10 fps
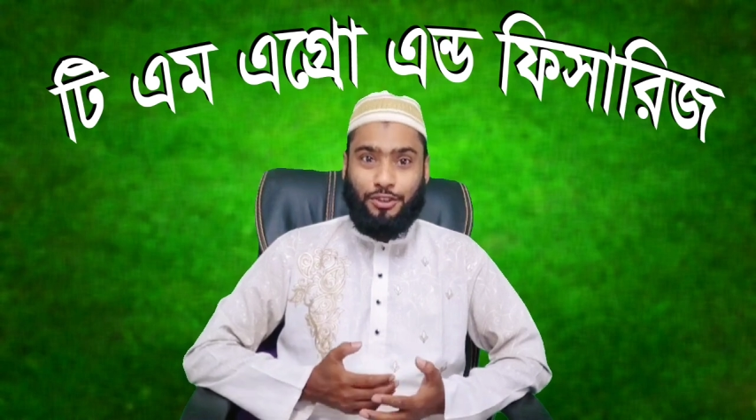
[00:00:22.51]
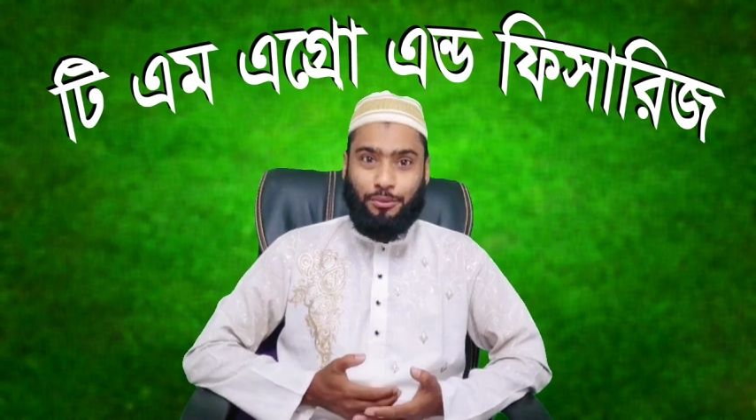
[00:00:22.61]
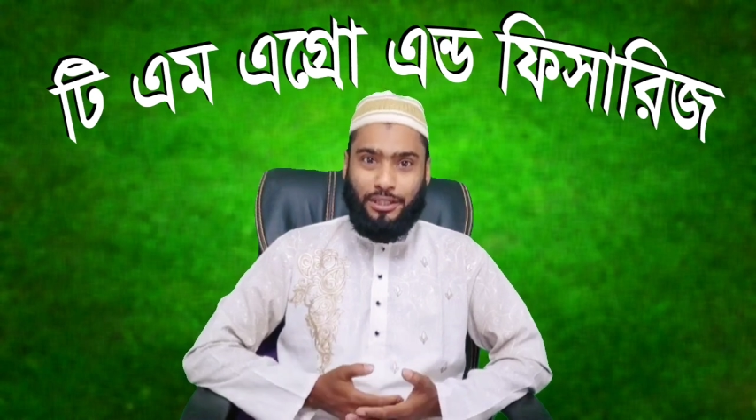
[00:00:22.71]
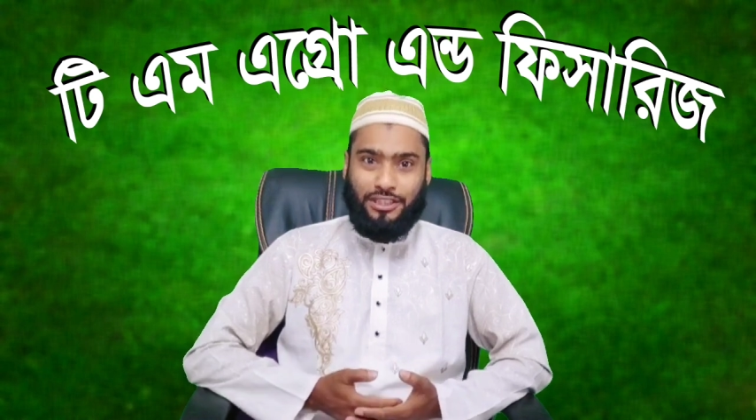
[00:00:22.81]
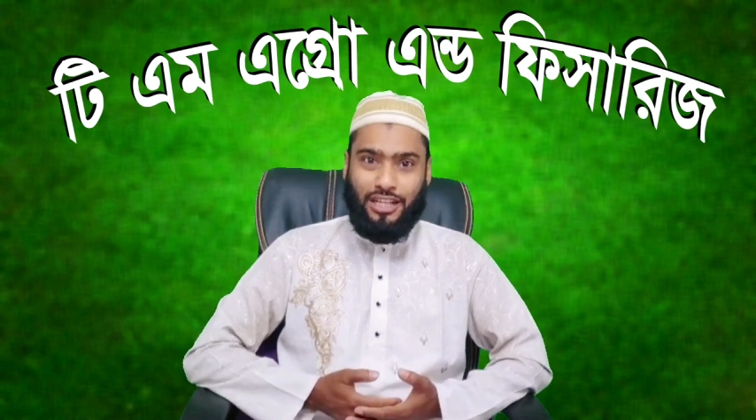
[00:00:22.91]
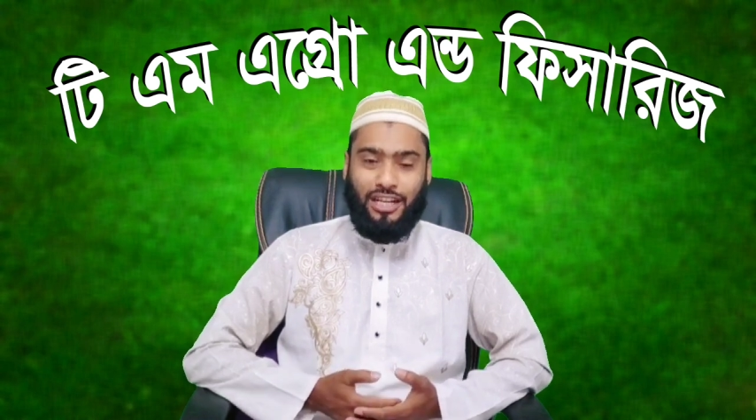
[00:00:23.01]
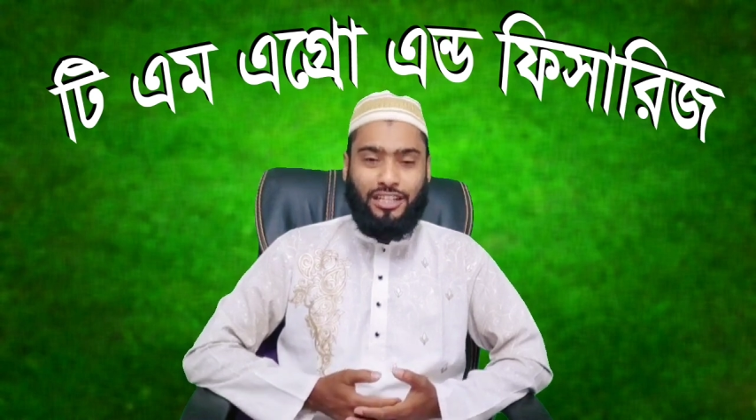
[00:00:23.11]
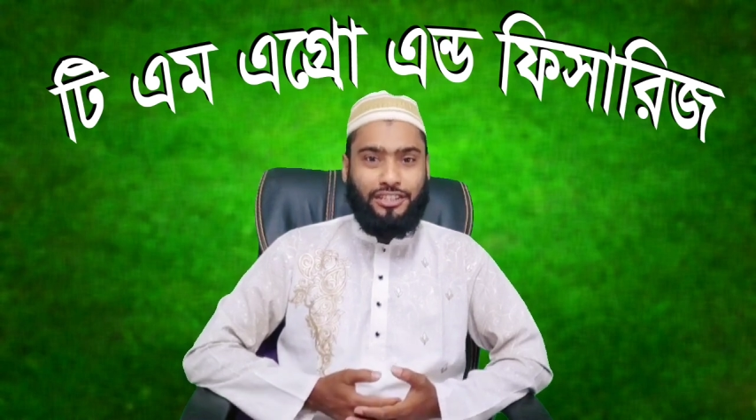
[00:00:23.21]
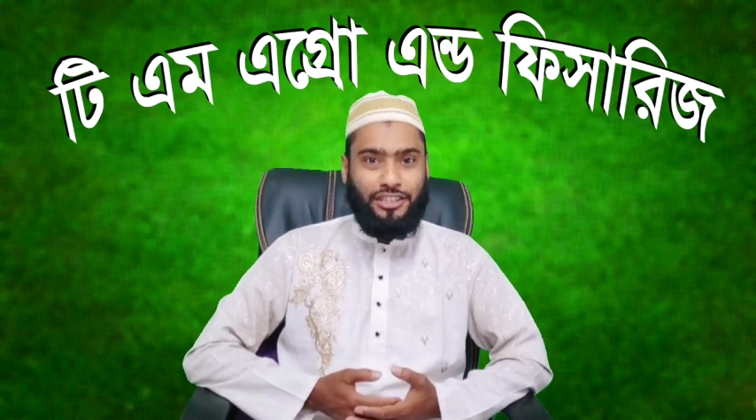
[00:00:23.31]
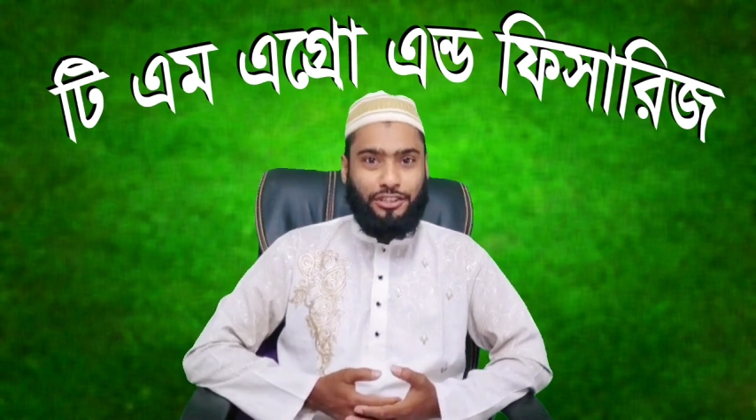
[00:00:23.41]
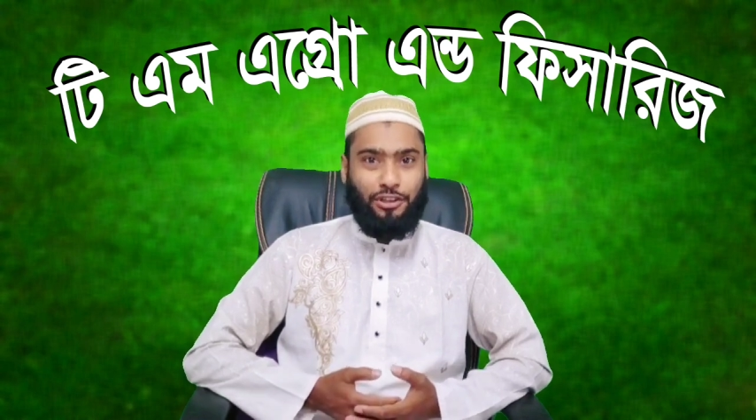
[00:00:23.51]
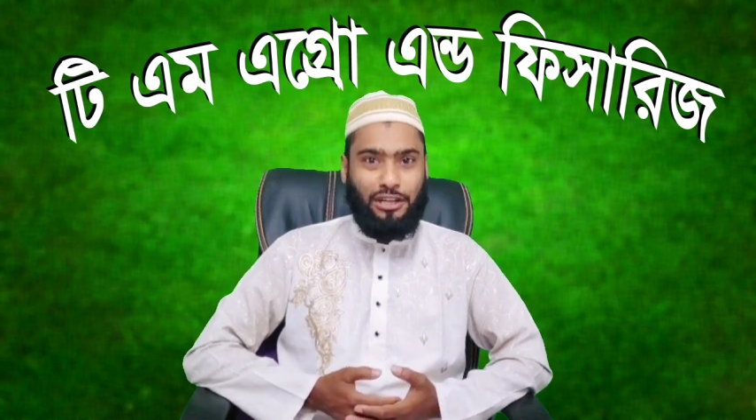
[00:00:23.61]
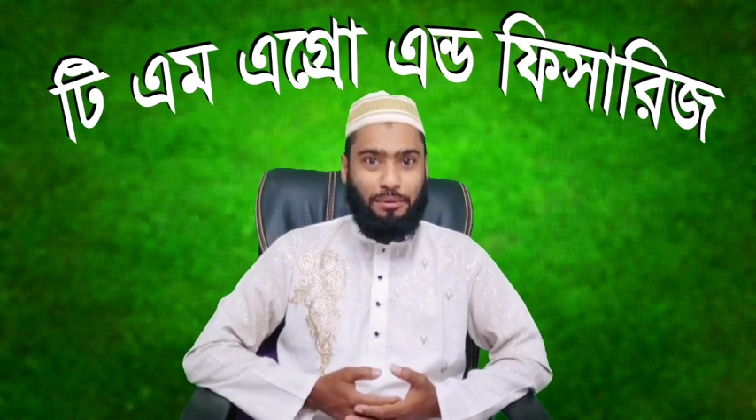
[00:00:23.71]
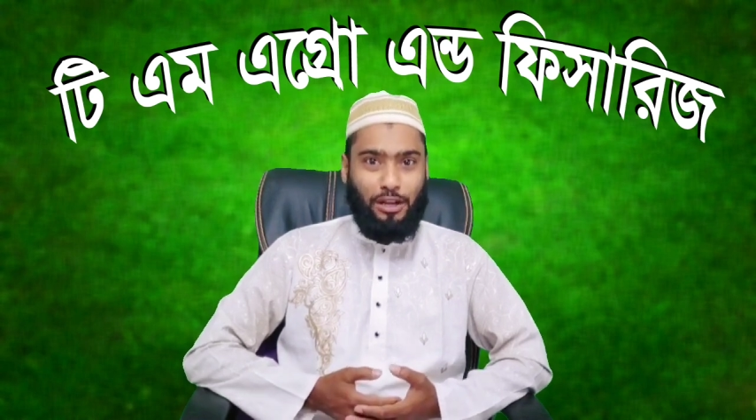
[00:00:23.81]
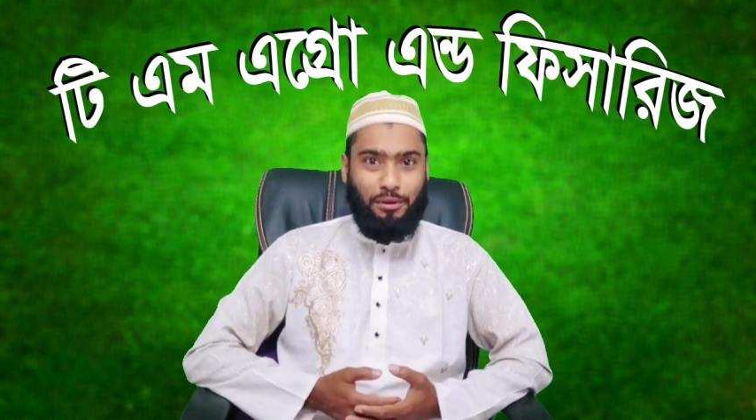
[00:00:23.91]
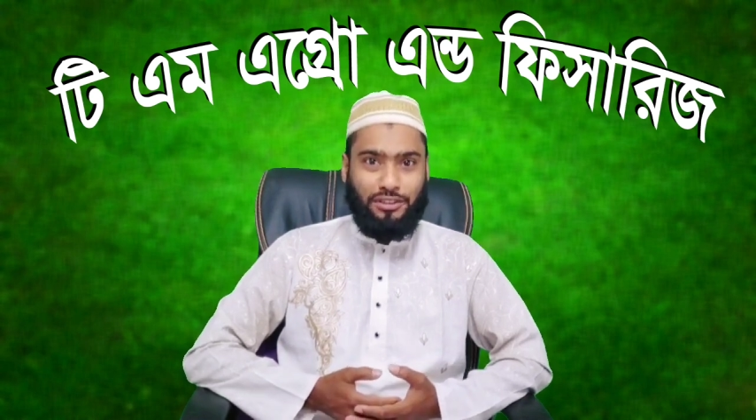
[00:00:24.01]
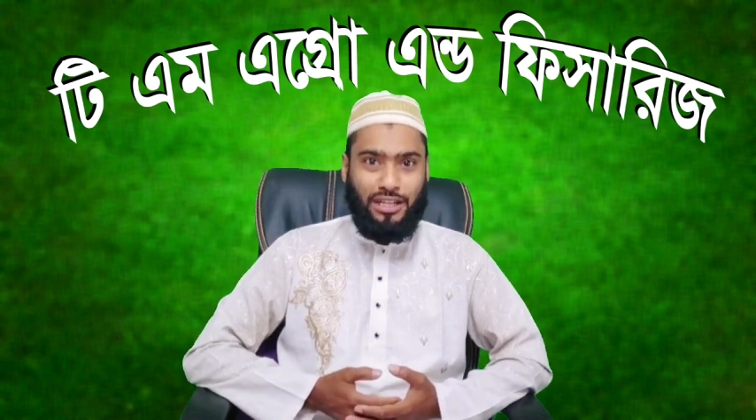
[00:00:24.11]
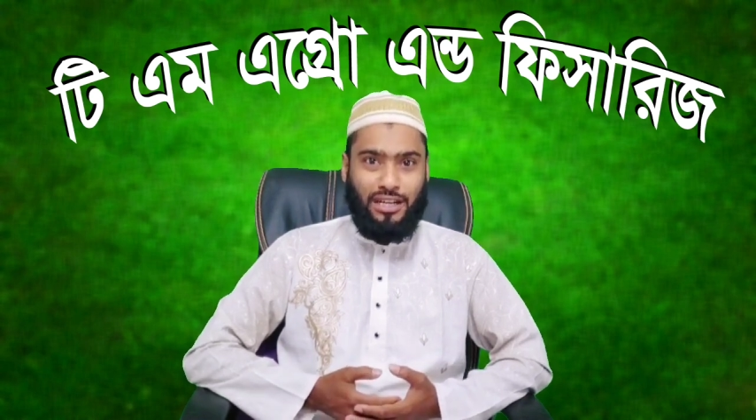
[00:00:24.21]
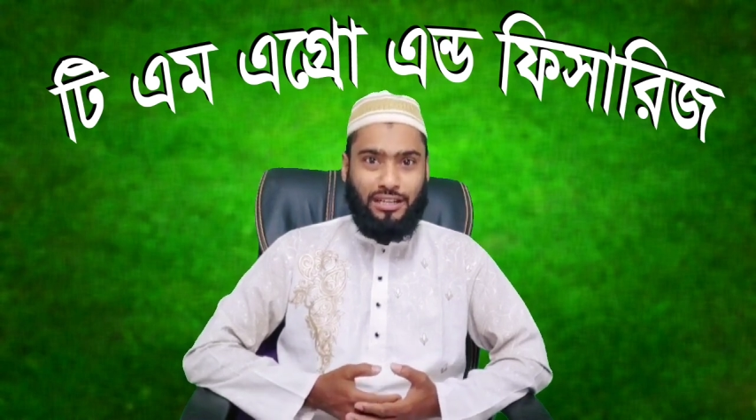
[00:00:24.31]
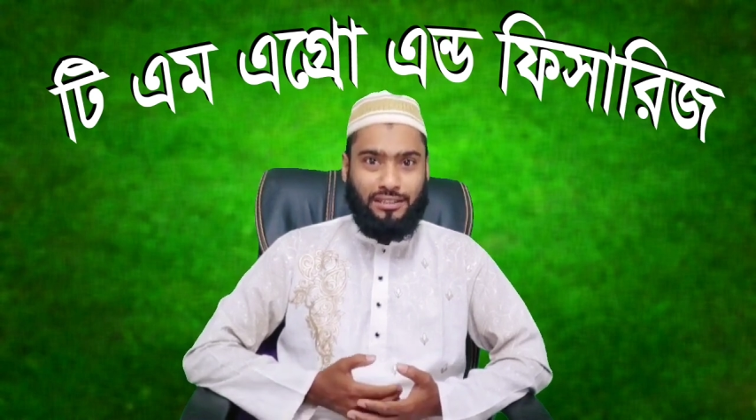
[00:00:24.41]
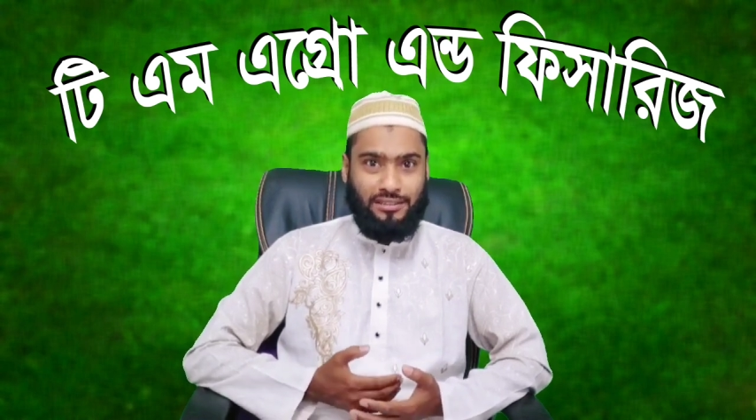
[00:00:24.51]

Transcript: শুভেচ্ছা সেই সঙ্গে ভালোবাসা